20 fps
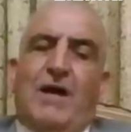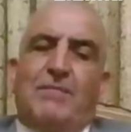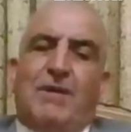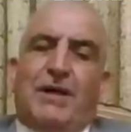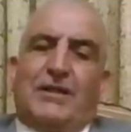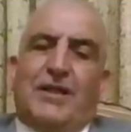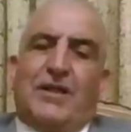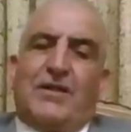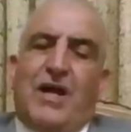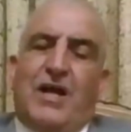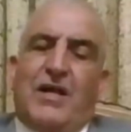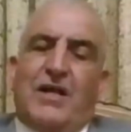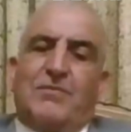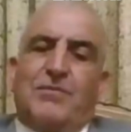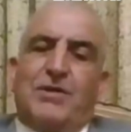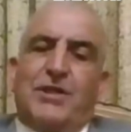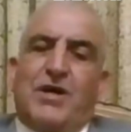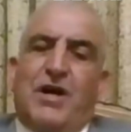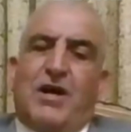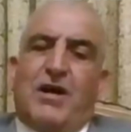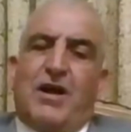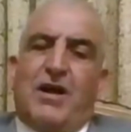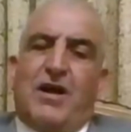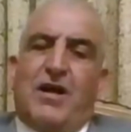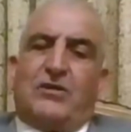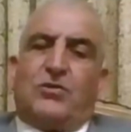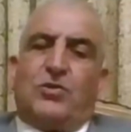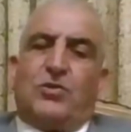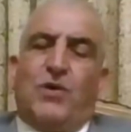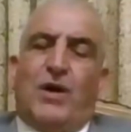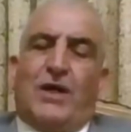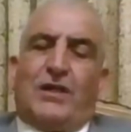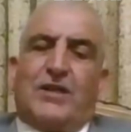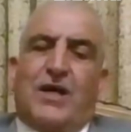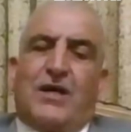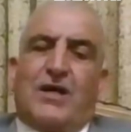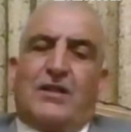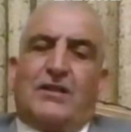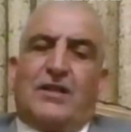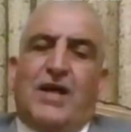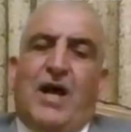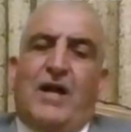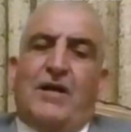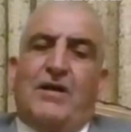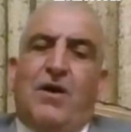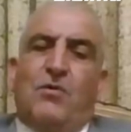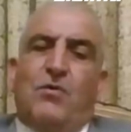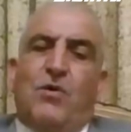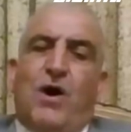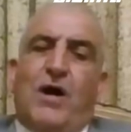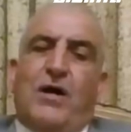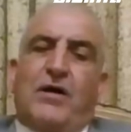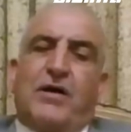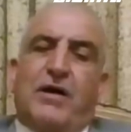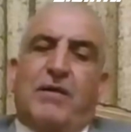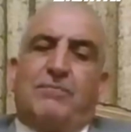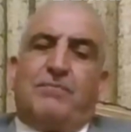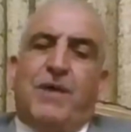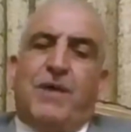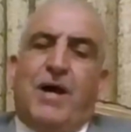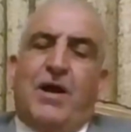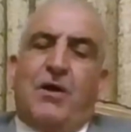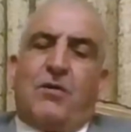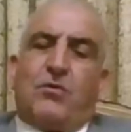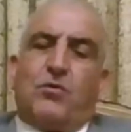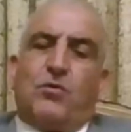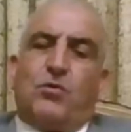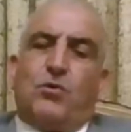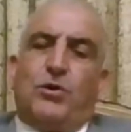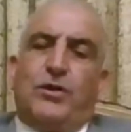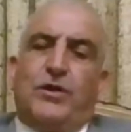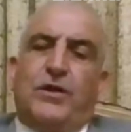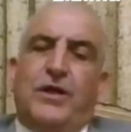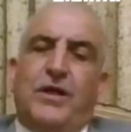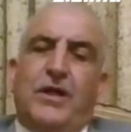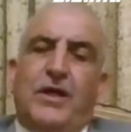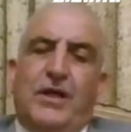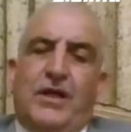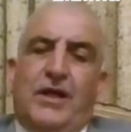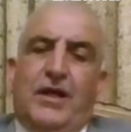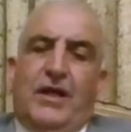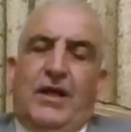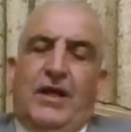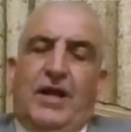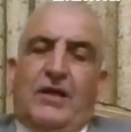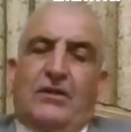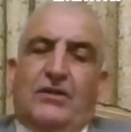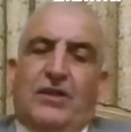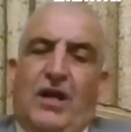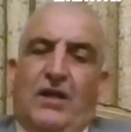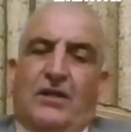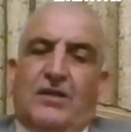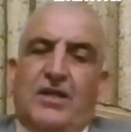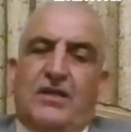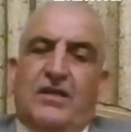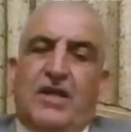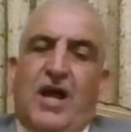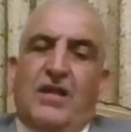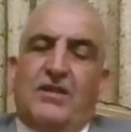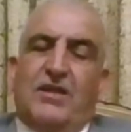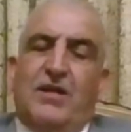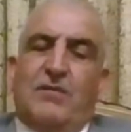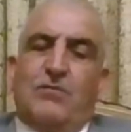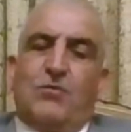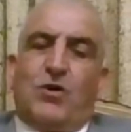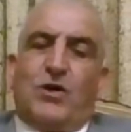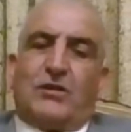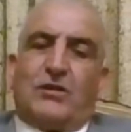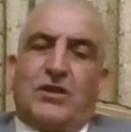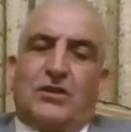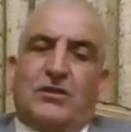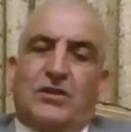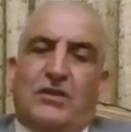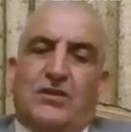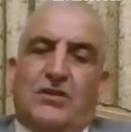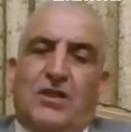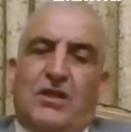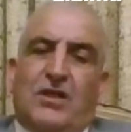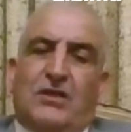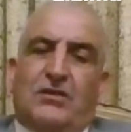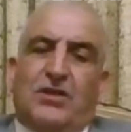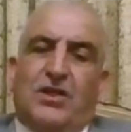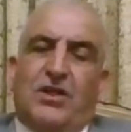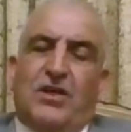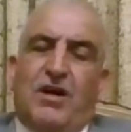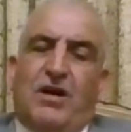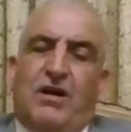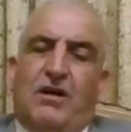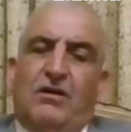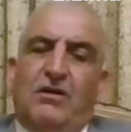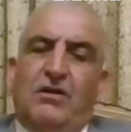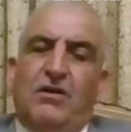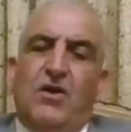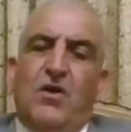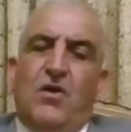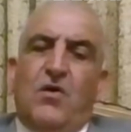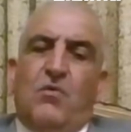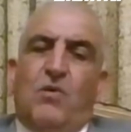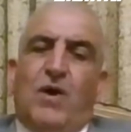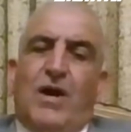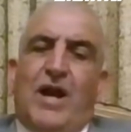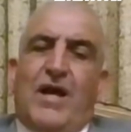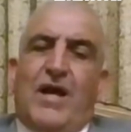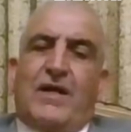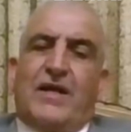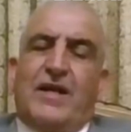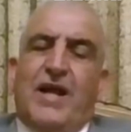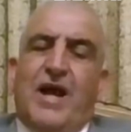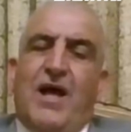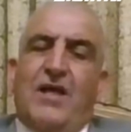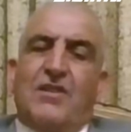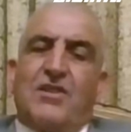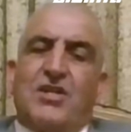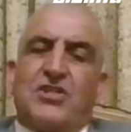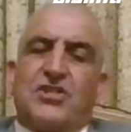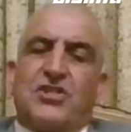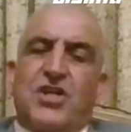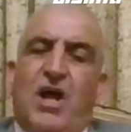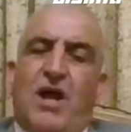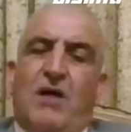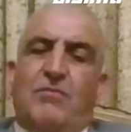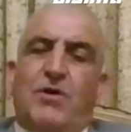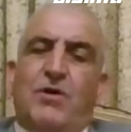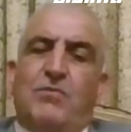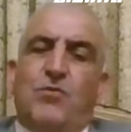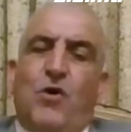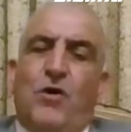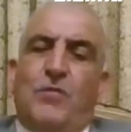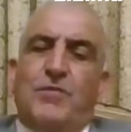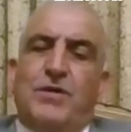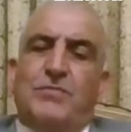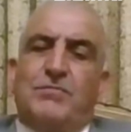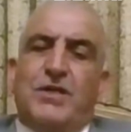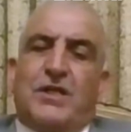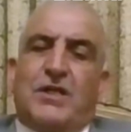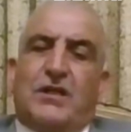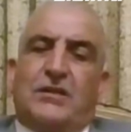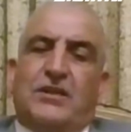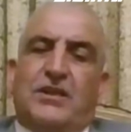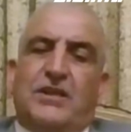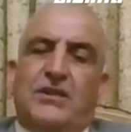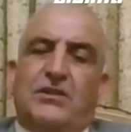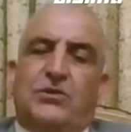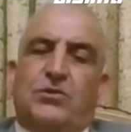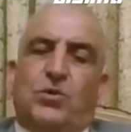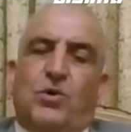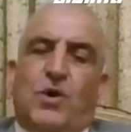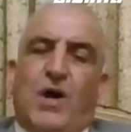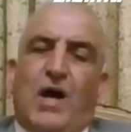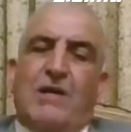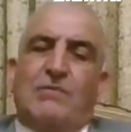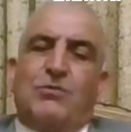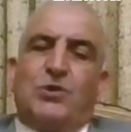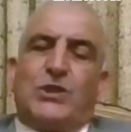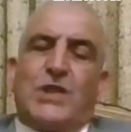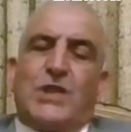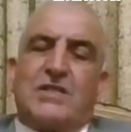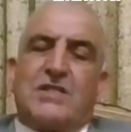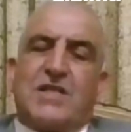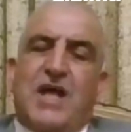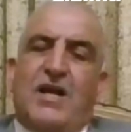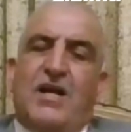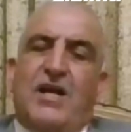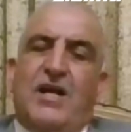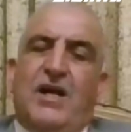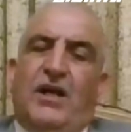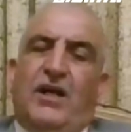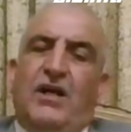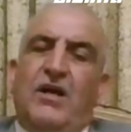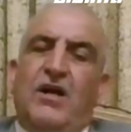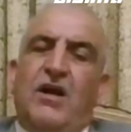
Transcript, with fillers: بعد ذلك من قرارات واعتقد انه اقرب ما يكون الى تحقيق هذه المخططات الخطيره ولكن هذا الشعب المؤمن بقضيته المتسلح